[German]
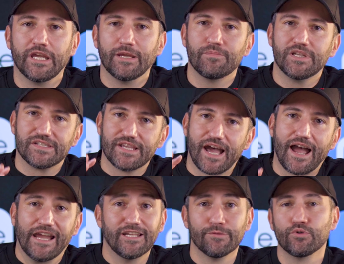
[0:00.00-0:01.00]
eben diese
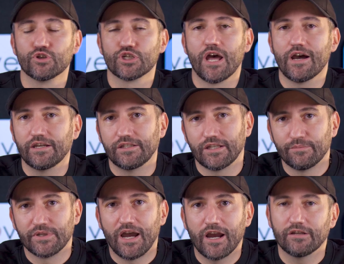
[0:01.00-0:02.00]
eine Push-Nachricht am
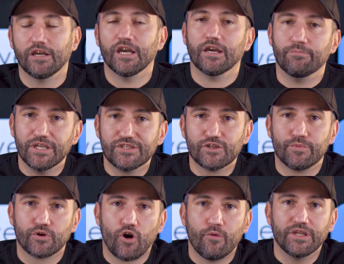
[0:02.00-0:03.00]
Tag
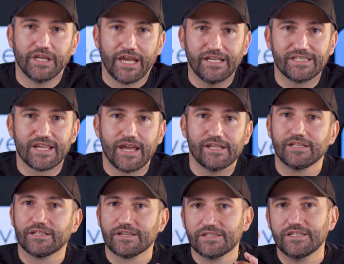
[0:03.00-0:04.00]
mitzubekommen, rechtzeitig,
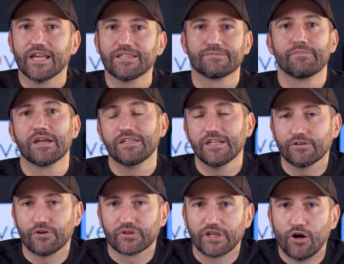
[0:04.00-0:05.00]
dass ich jetzt mein
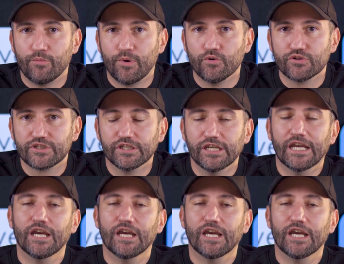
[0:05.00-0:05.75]
TikTok Now poste.